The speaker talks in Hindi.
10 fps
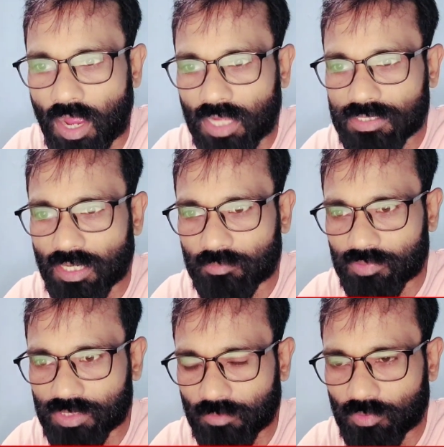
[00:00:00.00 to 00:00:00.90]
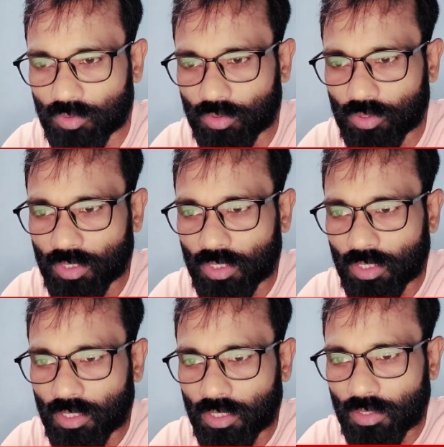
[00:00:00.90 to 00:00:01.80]
आज हम सब लोग
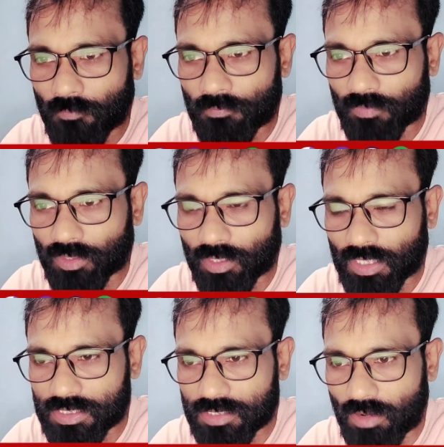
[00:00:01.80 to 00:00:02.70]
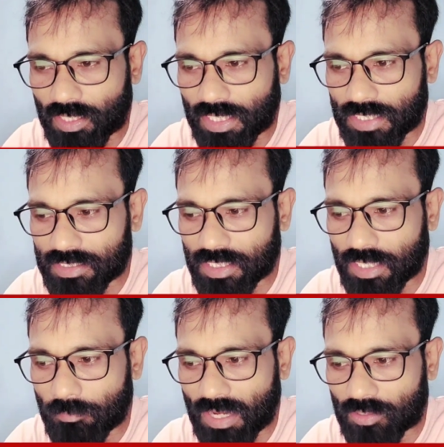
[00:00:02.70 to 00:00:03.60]
केजरीवाल कहते
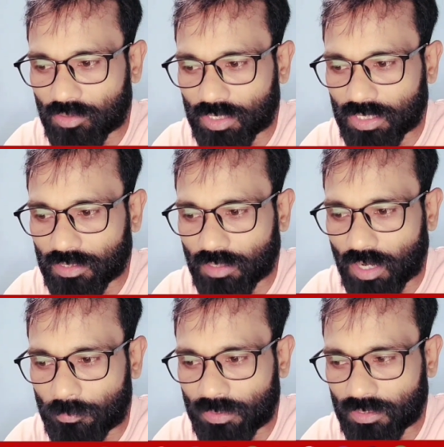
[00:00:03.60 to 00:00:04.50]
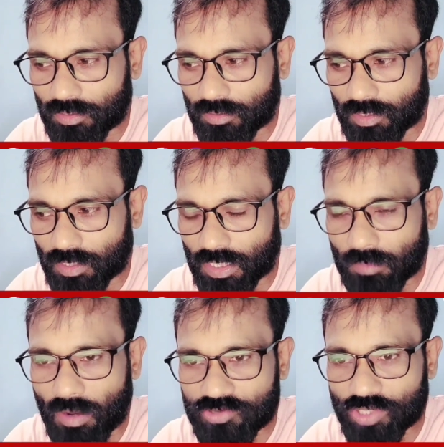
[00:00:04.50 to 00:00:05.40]
हैं बेंगलोर की अपनी
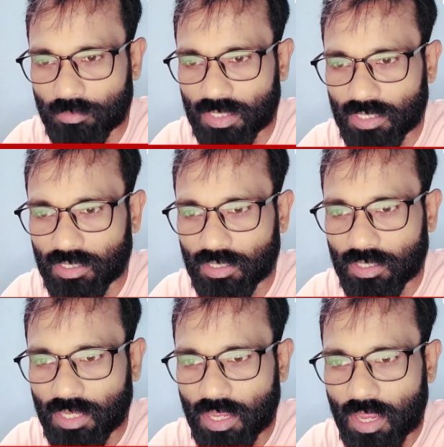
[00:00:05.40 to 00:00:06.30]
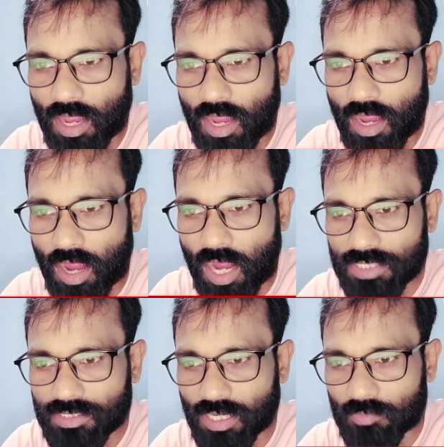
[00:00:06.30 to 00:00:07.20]
एक भाषण में
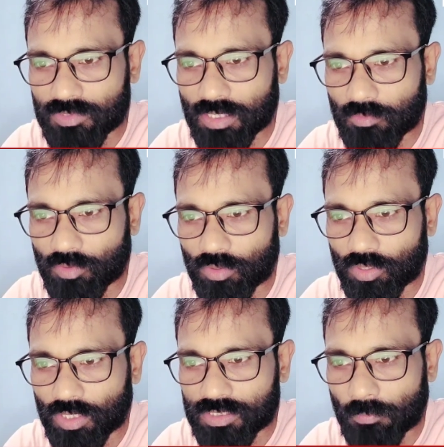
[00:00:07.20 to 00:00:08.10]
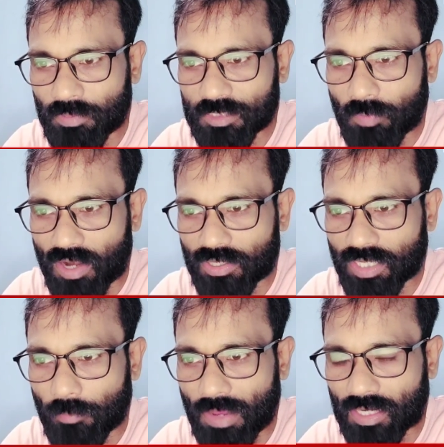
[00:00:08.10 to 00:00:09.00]
आज हम सब लोग 26
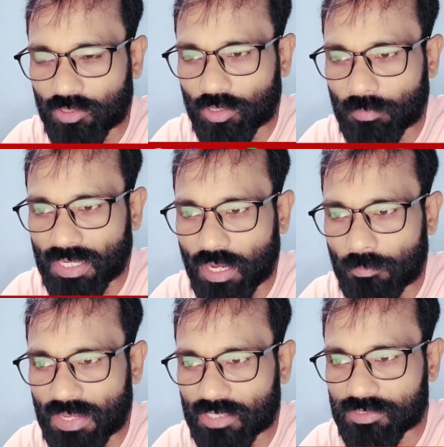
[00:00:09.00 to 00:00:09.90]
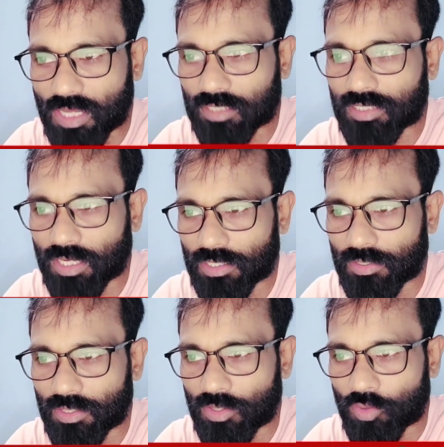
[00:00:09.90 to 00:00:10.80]
पार्टियां बेंगलोर में यहां पे एक साथ आए
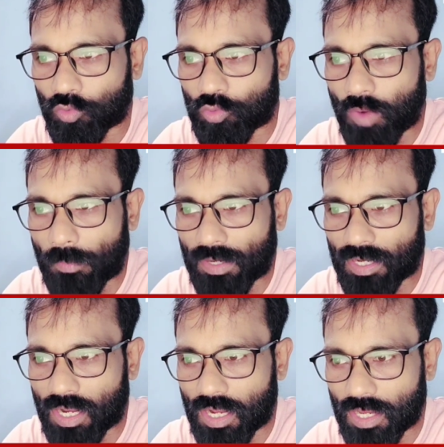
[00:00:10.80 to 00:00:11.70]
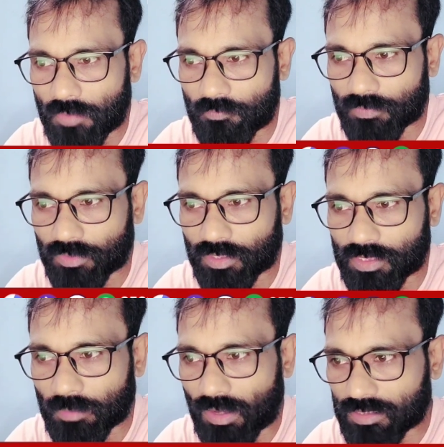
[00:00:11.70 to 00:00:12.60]
कुनबा बढ़ रहा है
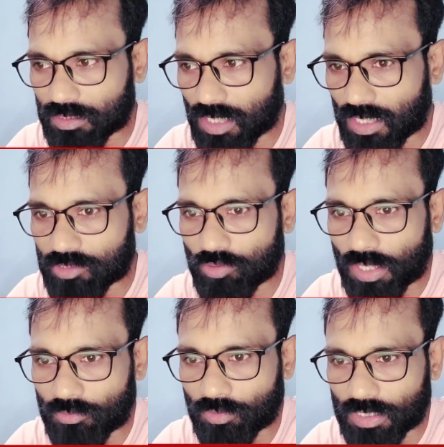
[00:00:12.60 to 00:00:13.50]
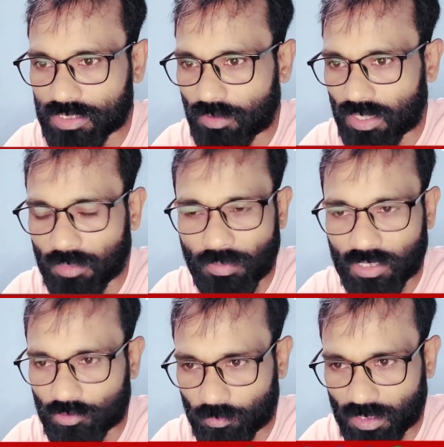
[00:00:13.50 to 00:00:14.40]
ये बात 18 जुलाई को केजरीवाल ने
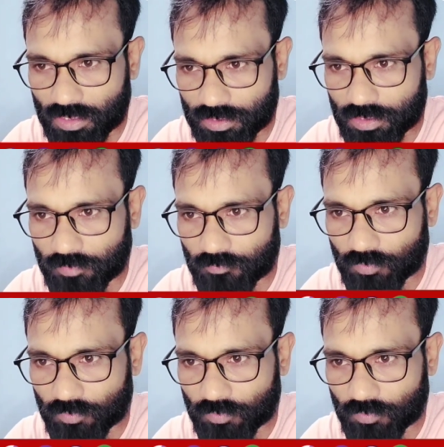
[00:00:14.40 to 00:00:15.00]
बेंगलोर में कही है